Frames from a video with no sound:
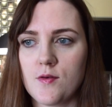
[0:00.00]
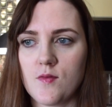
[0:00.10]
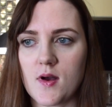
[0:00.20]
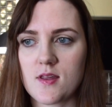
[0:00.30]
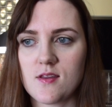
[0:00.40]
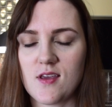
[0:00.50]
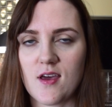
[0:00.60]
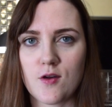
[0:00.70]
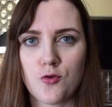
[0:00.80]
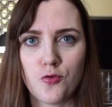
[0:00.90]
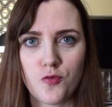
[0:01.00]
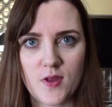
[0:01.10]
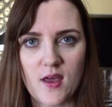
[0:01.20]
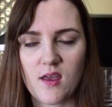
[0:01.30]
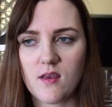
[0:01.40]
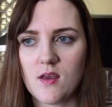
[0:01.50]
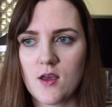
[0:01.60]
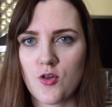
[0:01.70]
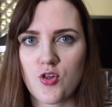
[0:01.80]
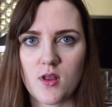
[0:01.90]
właśnie kufte,
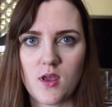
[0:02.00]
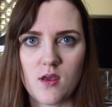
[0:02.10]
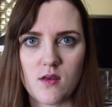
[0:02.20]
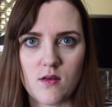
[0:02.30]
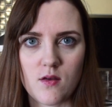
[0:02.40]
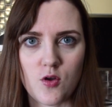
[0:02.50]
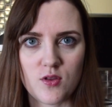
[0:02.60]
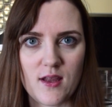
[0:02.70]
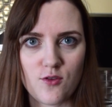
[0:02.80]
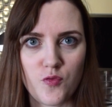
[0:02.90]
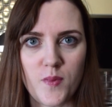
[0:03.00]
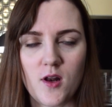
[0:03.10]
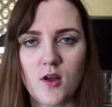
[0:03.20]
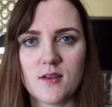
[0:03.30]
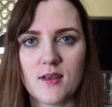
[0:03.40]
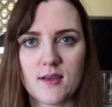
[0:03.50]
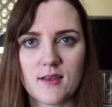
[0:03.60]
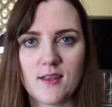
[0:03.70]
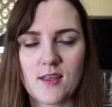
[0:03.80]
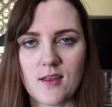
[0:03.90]
czyli kotletów
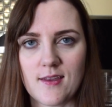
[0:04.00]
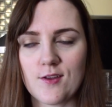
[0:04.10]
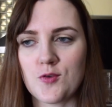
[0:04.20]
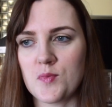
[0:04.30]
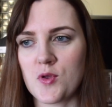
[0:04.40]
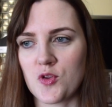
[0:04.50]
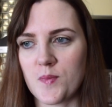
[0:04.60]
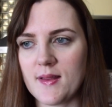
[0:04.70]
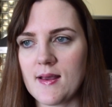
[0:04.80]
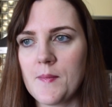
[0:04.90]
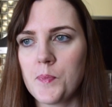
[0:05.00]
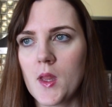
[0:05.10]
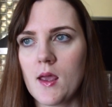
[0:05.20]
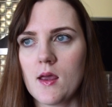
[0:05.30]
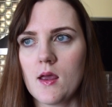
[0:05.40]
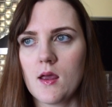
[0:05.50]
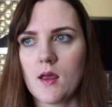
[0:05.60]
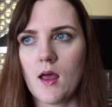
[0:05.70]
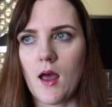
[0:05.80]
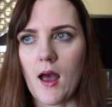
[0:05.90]
mielonych, nie, nie, nie, to mnie odpada,
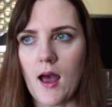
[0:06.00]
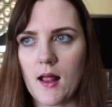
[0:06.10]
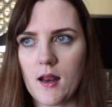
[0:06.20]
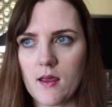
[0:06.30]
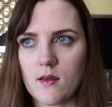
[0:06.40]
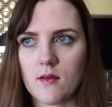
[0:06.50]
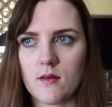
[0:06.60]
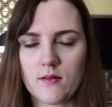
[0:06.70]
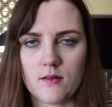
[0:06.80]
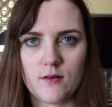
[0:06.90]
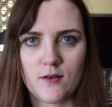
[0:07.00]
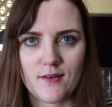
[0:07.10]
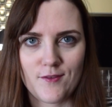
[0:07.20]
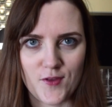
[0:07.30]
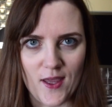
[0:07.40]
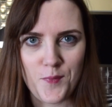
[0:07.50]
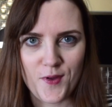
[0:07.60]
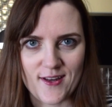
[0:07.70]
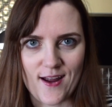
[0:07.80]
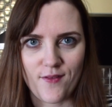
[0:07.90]
ale w tej
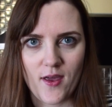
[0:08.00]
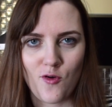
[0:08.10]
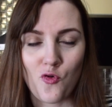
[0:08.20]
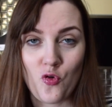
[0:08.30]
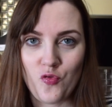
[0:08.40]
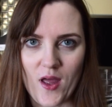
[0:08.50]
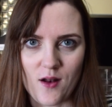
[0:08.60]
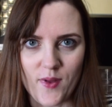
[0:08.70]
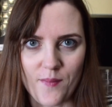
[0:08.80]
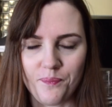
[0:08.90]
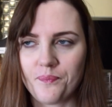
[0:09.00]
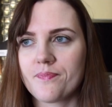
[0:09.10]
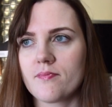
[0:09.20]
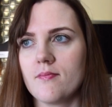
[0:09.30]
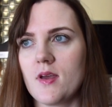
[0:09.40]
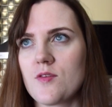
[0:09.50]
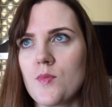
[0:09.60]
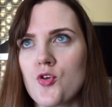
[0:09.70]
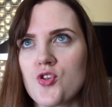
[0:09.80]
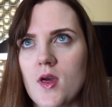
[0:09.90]
potrawie uwielbiam. Być
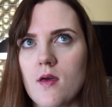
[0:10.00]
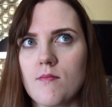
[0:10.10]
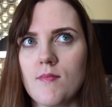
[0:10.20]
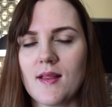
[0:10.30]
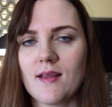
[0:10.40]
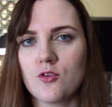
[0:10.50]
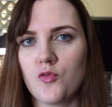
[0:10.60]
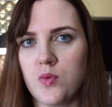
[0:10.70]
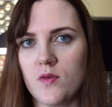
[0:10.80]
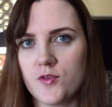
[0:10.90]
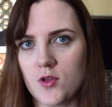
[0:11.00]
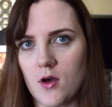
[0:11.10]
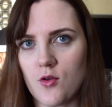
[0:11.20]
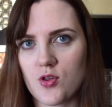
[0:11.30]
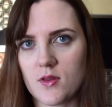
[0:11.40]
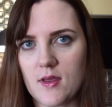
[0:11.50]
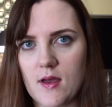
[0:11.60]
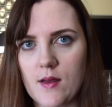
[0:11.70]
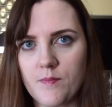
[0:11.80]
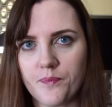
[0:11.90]
może ma na to wpływ to, że
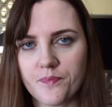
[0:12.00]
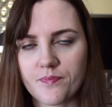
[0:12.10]
te